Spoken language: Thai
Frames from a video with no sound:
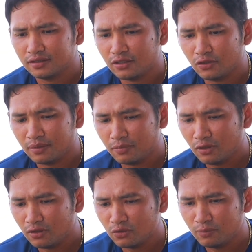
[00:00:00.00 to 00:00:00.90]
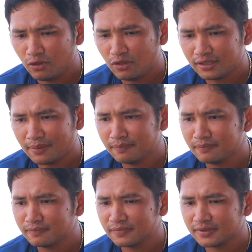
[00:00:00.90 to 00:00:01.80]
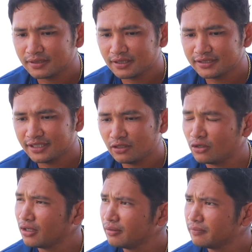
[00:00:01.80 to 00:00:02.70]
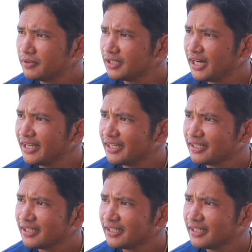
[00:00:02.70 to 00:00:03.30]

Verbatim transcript: แต่ก่อนคุณพ่อทำเกษตรกรพืชไร่